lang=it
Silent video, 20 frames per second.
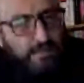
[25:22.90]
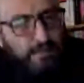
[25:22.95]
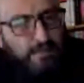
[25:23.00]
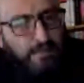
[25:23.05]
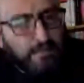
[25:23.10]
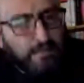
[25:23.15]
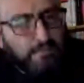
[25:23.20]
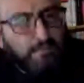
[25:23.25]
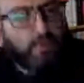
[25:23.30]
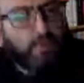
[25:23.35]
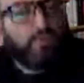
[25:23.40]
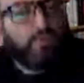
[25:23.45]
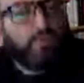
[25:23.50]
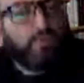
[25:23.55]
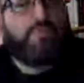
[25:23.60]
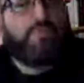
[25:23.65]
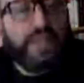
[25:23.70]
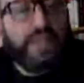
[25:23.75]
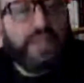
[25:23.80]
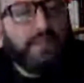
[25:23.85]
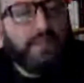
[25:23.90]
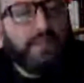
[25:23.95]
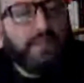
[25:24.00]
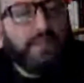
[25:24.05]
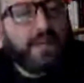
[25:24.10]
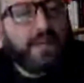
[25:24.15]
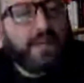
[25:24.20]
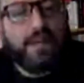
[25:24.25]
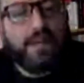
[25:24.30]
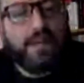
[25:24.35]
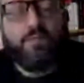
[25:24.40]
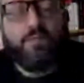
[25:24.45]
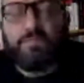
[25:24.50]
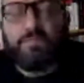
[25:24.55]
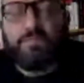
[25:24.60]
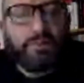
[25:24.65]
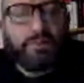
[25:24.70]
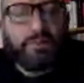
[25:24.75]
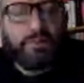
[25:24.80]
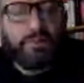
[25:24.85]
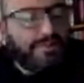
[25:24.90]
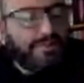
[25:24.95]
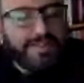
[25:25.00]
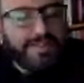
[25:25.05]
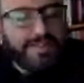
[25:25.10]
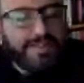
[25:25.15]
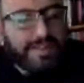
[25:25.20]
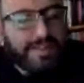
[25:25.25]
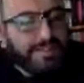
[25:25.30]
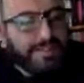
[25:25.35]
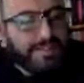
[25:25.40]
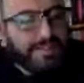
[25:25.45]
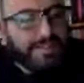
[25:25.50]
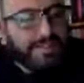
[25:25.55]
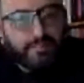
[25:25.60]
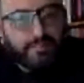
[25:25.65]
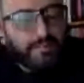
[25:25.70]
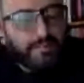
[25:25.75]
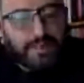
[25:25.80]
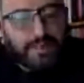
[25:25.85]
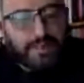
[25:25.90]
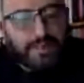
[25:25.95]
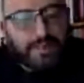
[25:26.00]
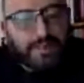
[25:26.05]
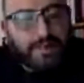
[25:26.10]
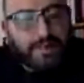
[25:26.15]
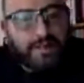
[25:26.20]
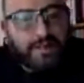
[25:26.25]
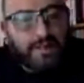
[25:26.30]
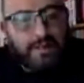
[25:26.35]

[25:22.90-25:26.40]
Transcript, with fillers: molto prima che i complotti diventassero, come dire,